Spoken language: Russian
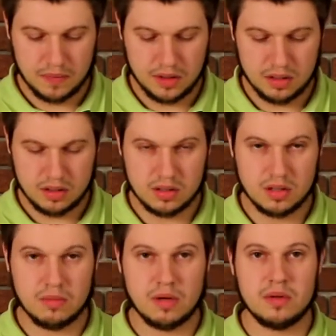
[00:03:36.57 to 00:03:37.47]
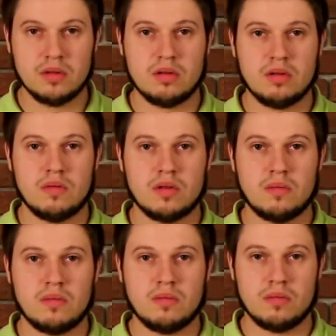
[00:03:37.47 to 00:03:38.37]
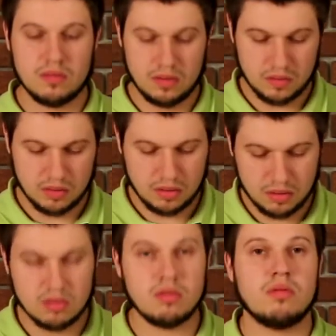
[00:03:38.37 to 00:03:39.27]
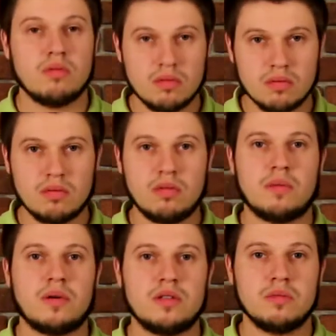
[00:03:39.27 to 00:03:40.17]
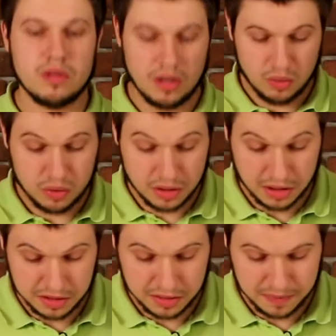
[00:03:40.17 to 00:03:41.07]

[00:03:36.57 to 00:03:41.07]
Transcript: Единственный момент, его необходимо не утерять.